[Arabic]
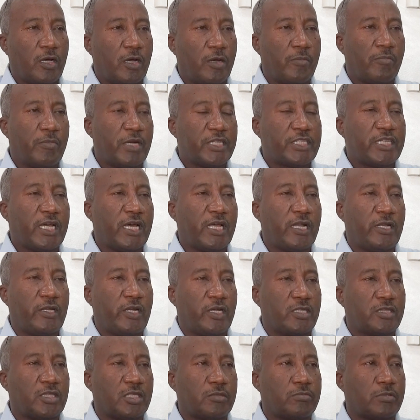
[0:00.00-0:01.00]
مجال
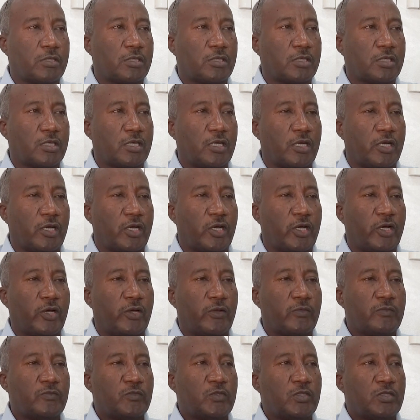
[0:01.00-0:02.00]
يعتبر
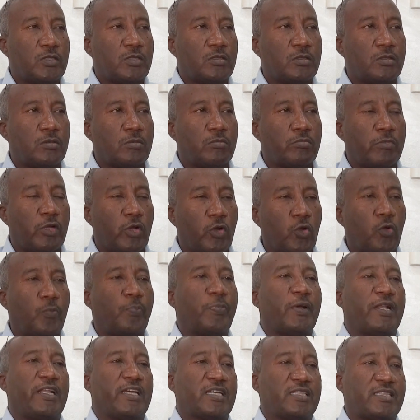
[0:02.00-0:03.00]
من
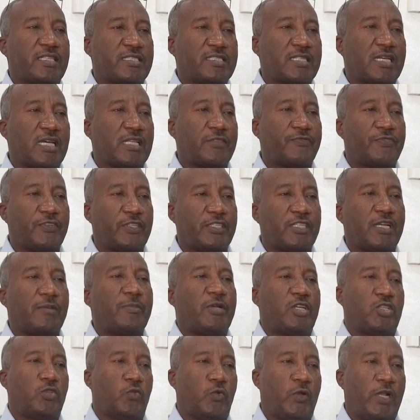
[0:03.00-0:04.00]
لب الاقتصاد في
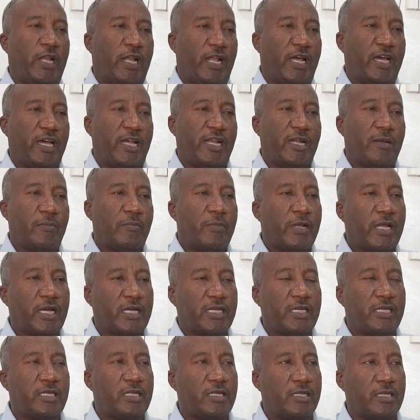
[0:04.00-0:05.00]
جميع دول العالم
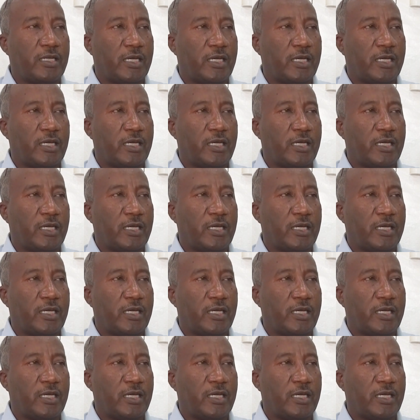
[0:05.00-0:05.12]
لكن